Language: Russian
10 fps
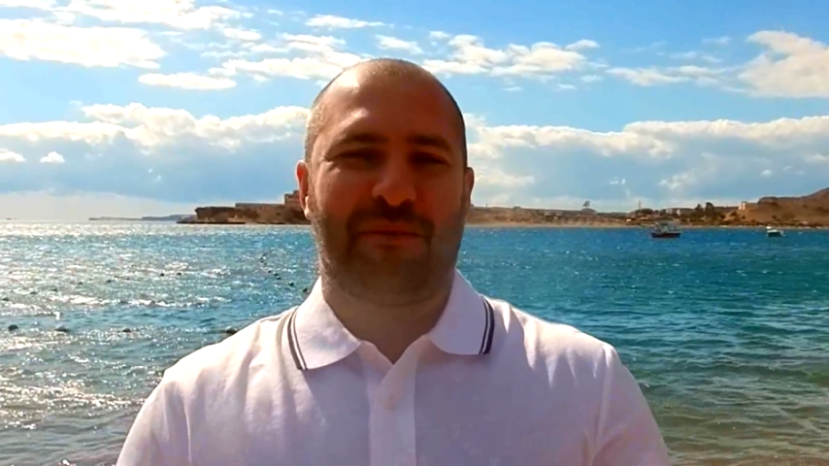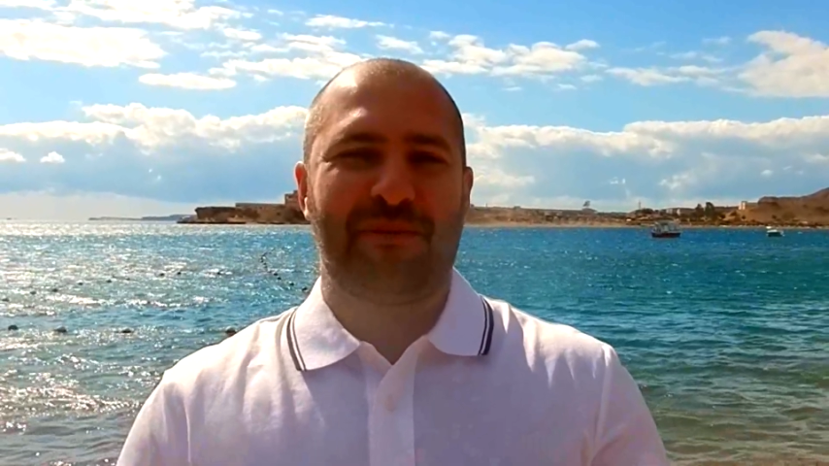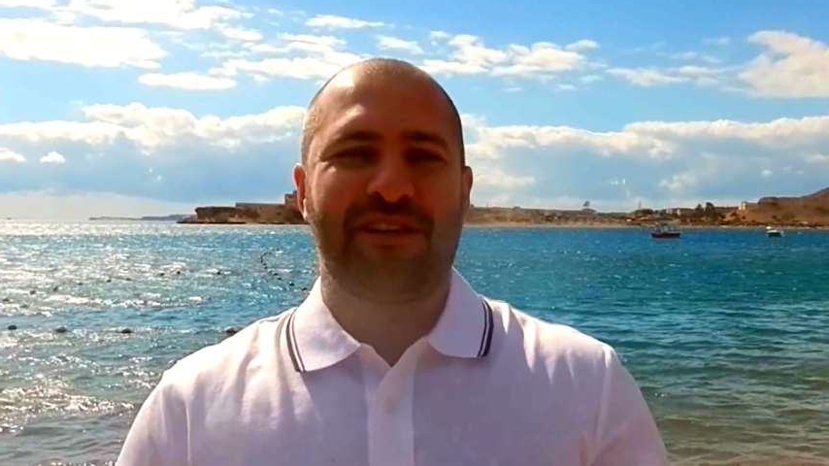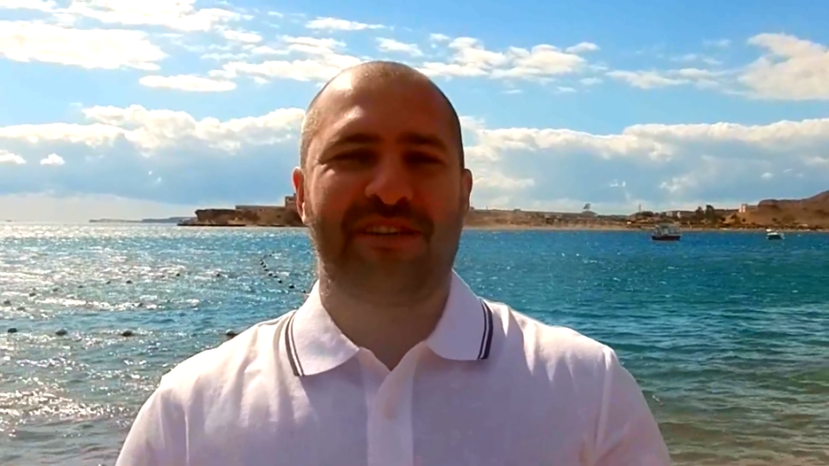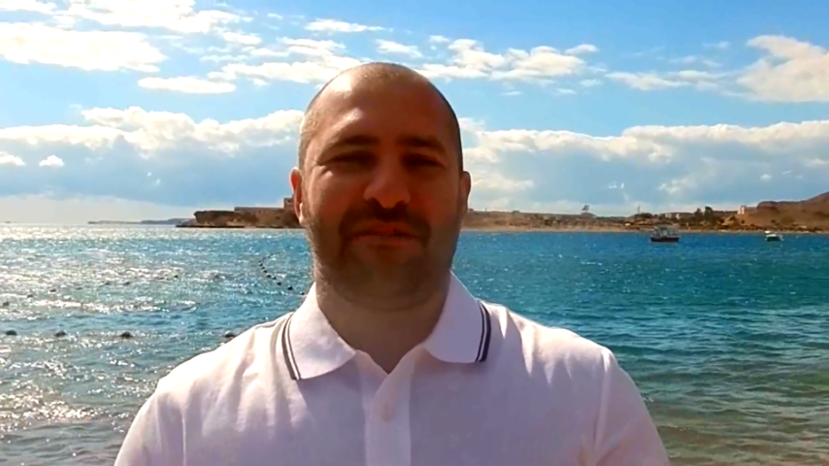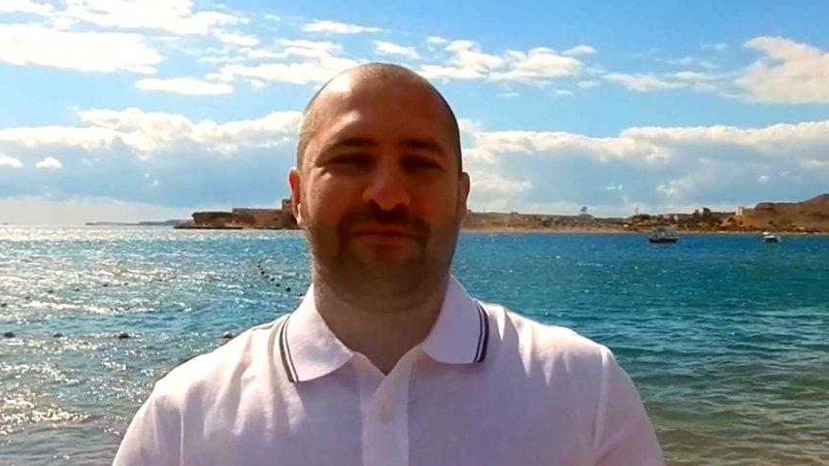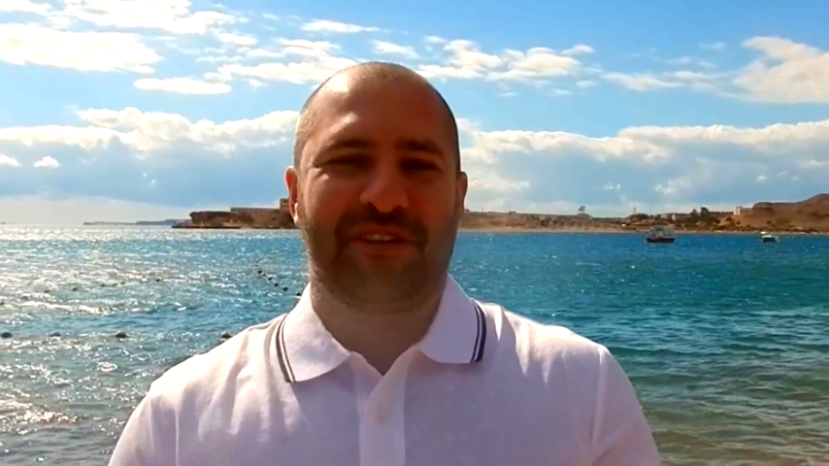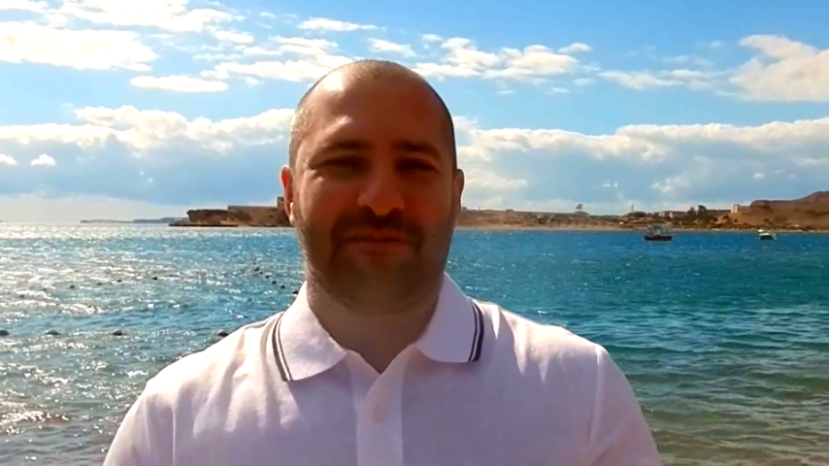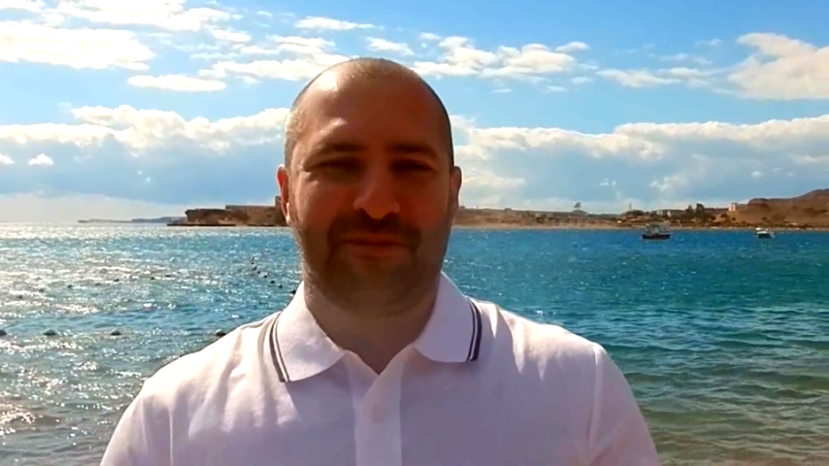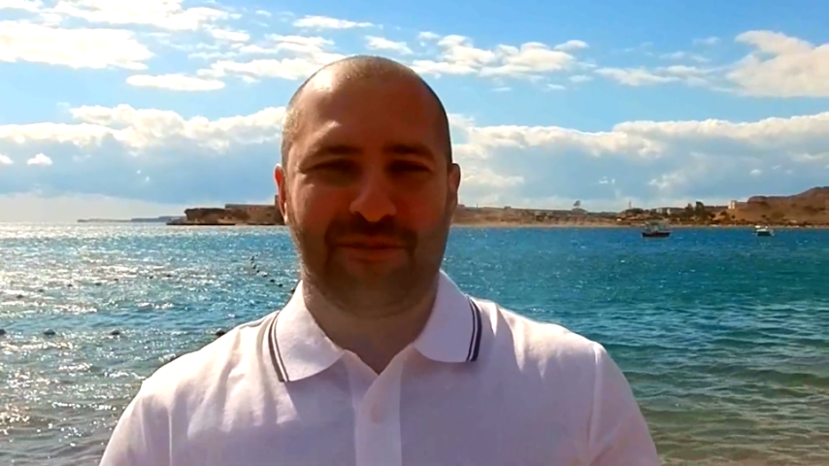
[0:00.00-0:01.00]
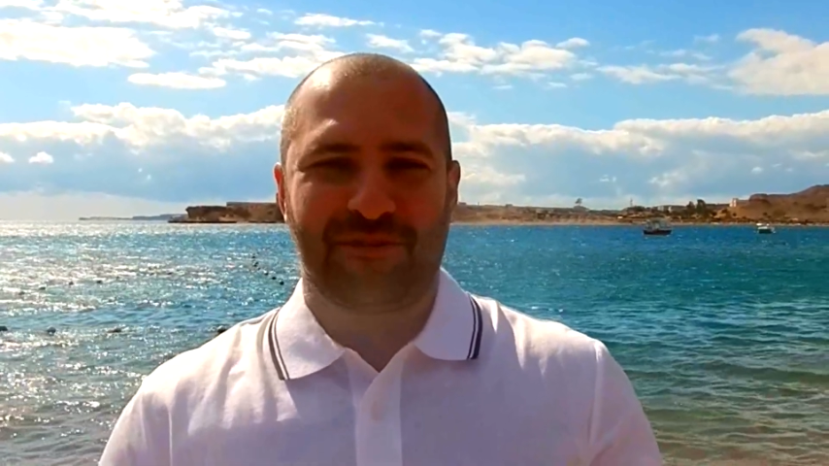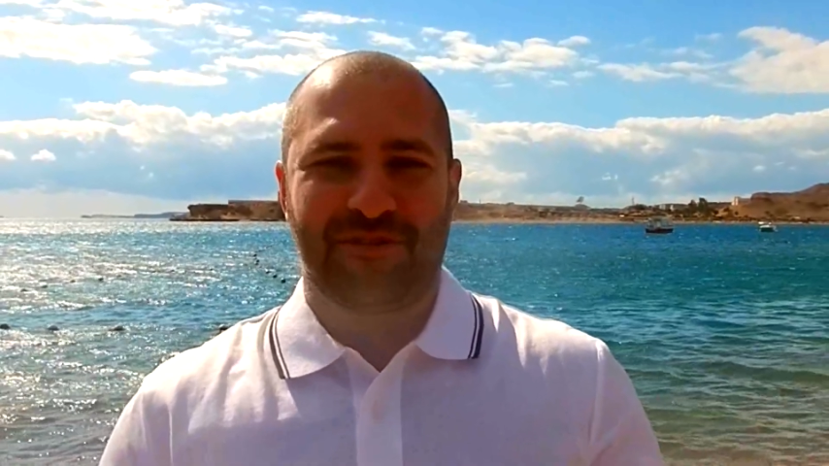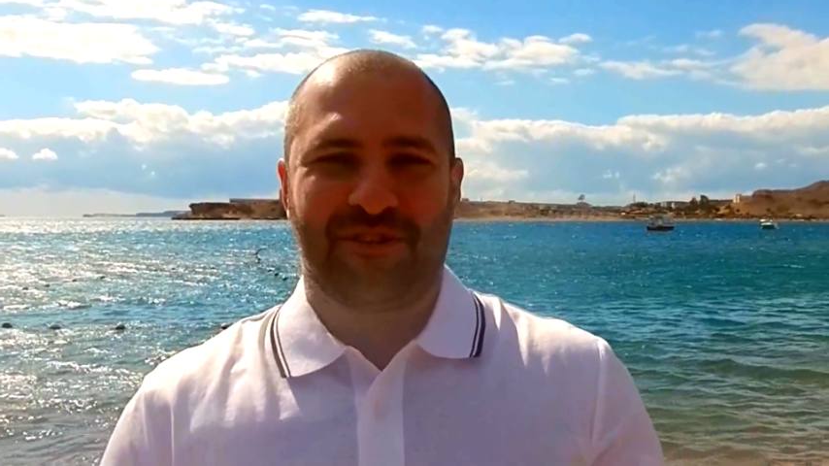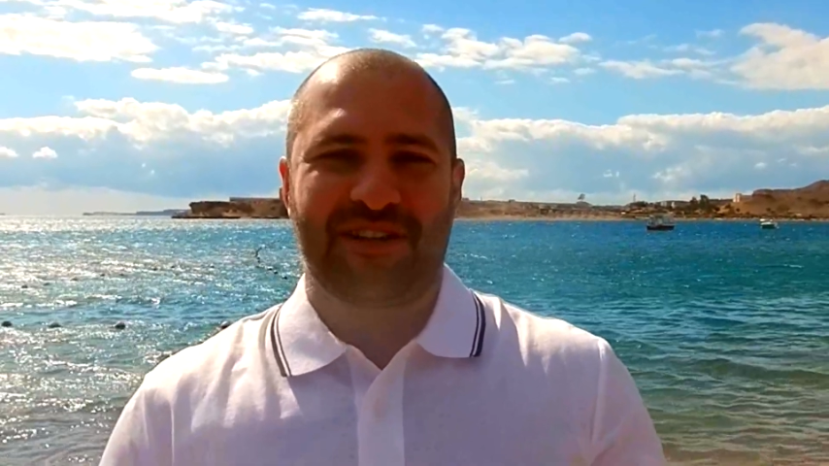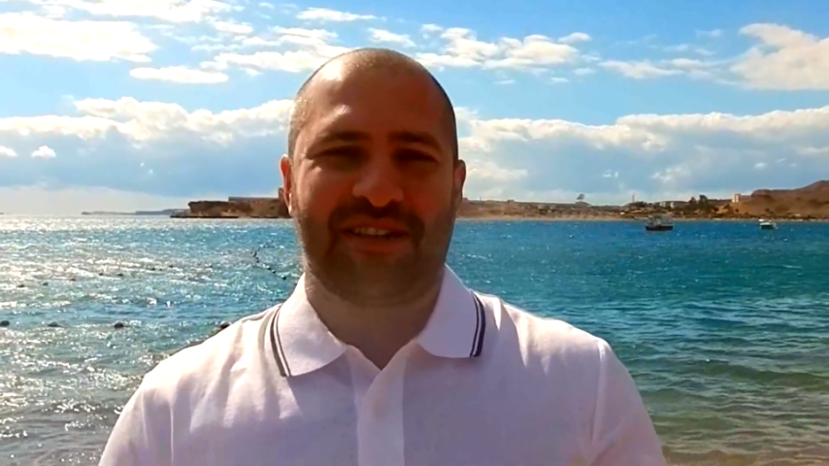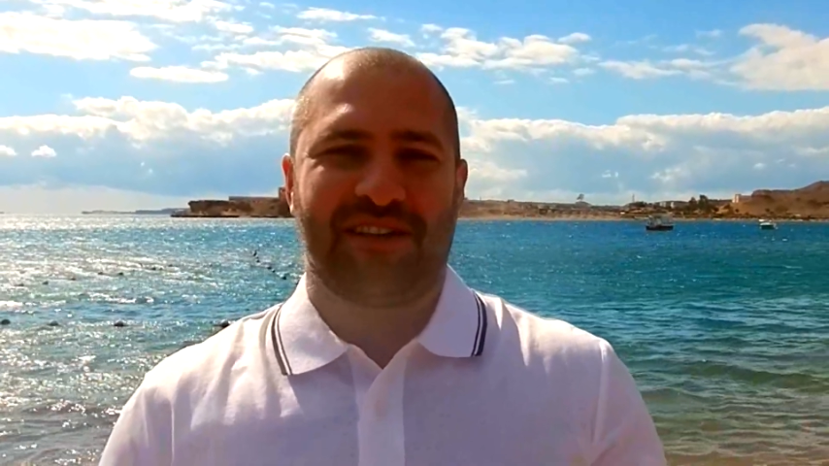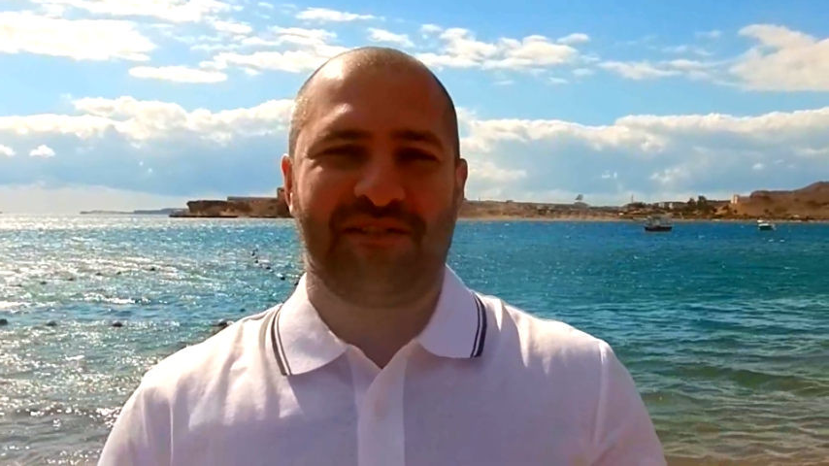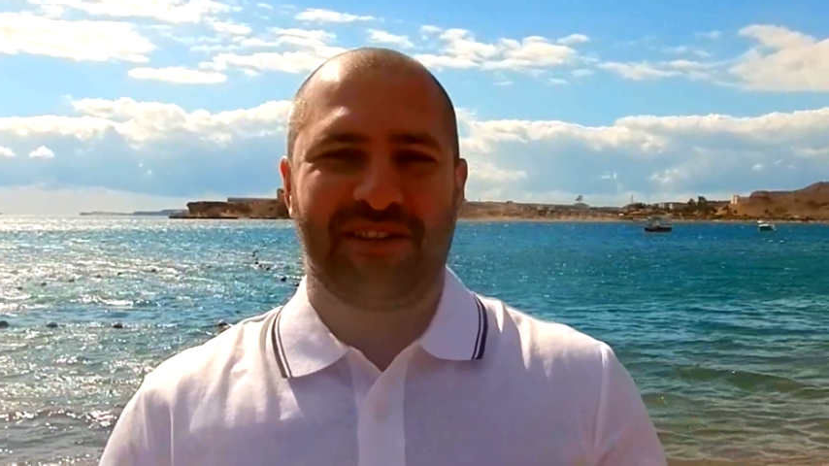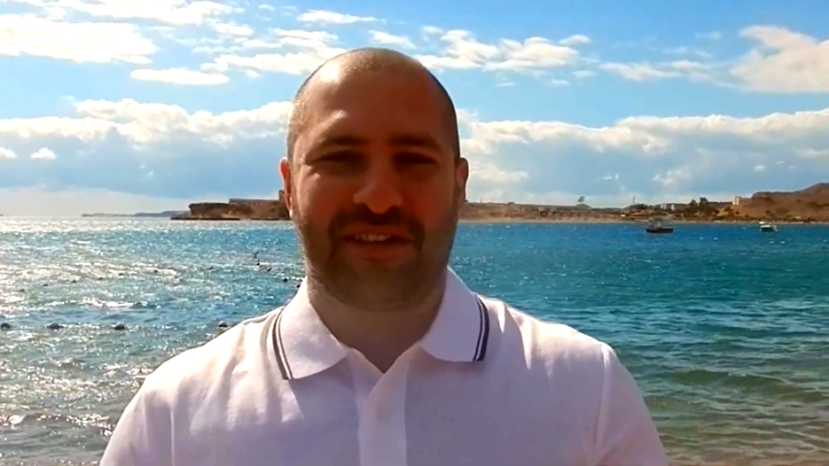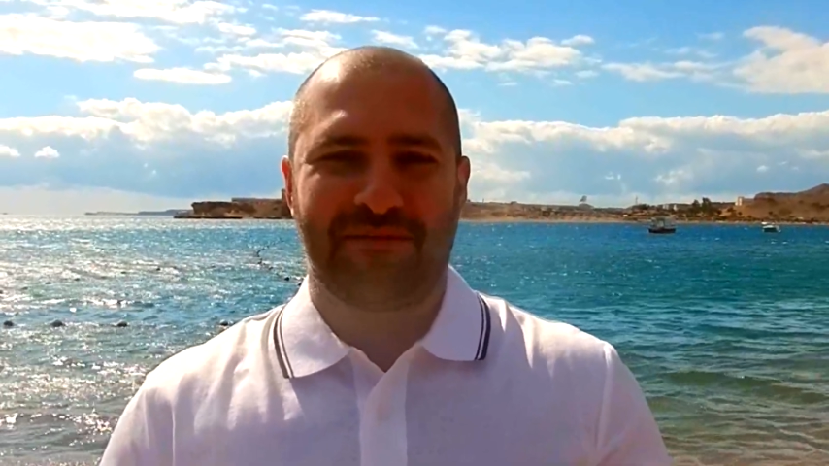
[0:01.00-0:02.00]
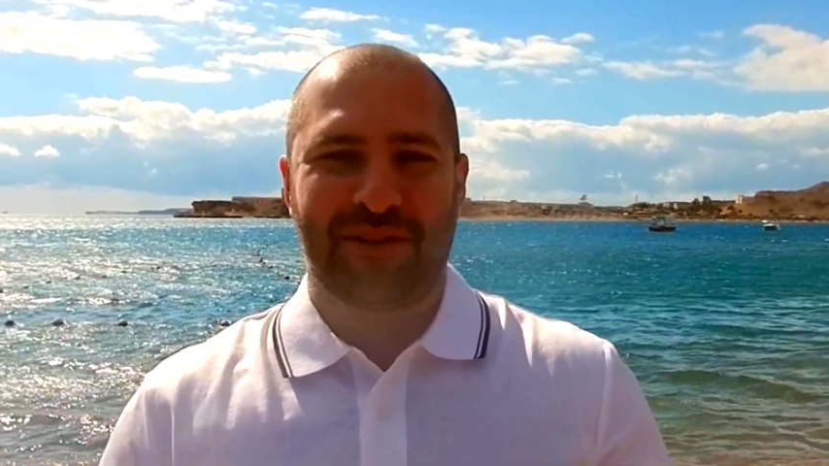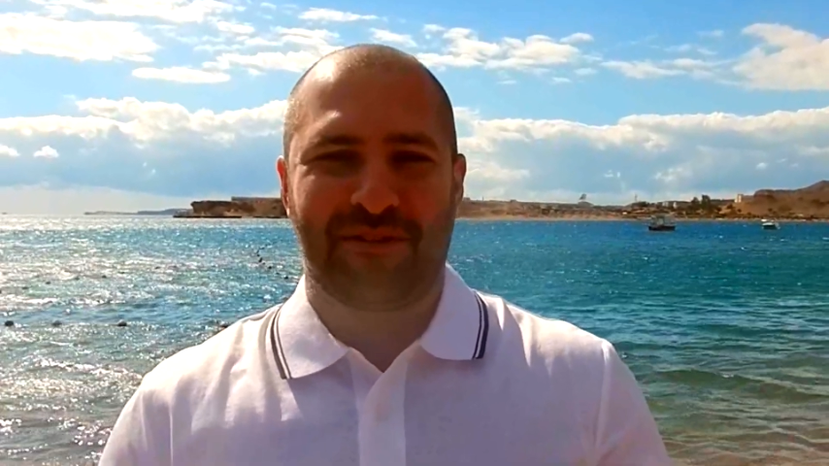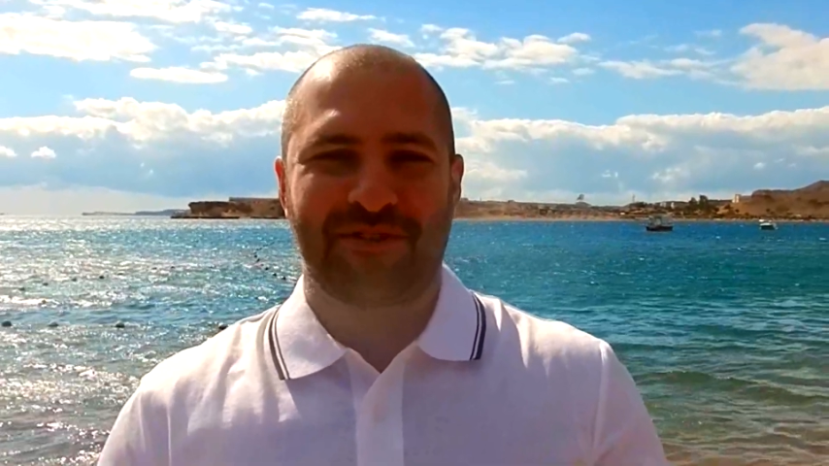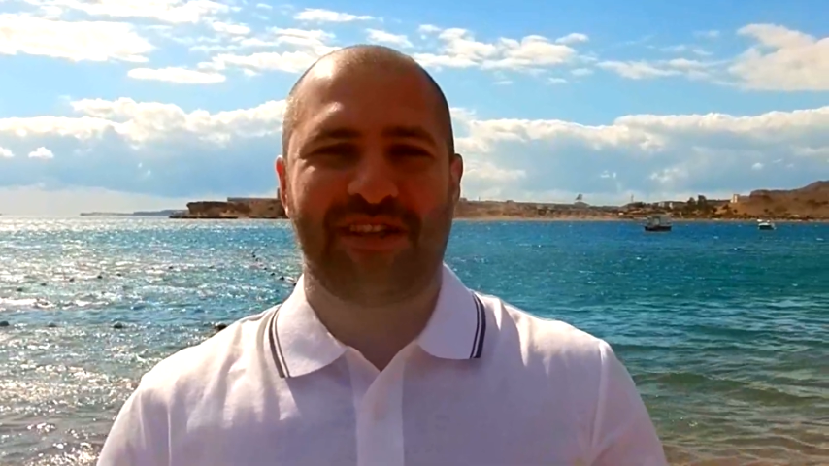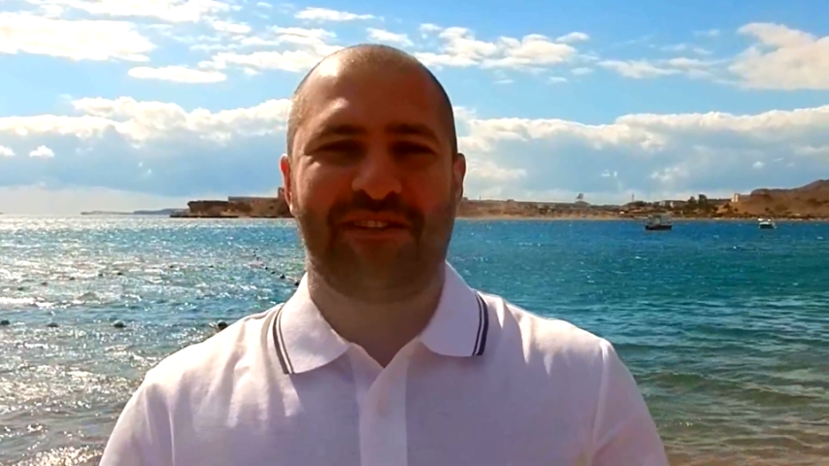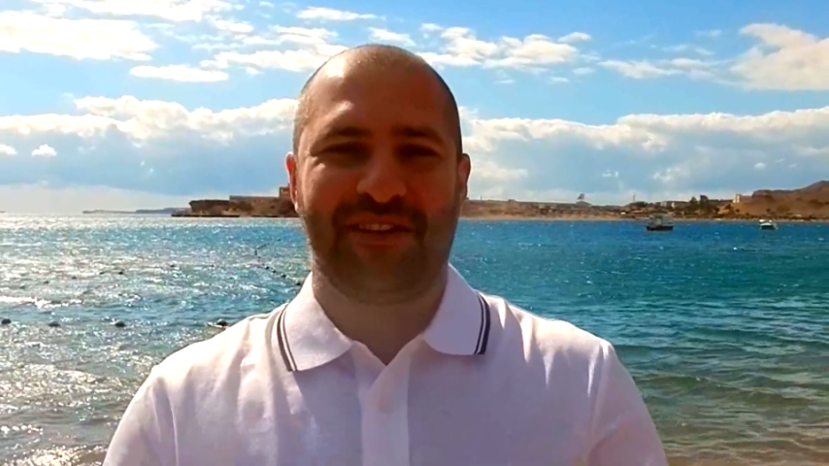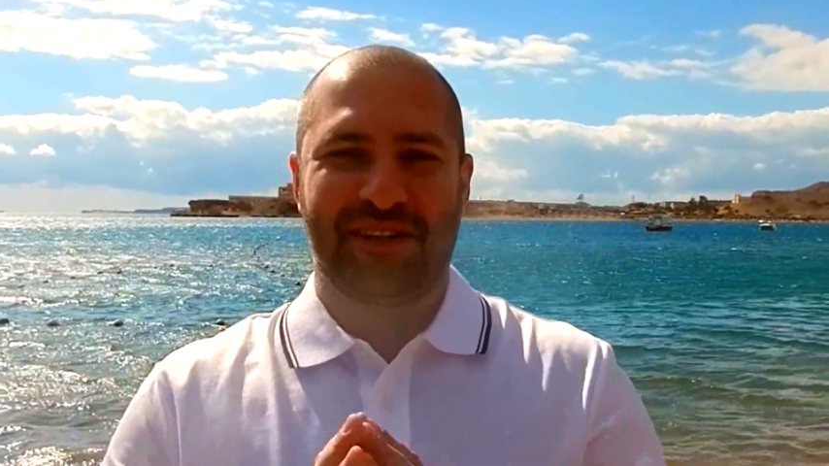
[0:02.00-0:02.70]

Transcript: победителем в этом конкурсе у нас стала Вита Романовская.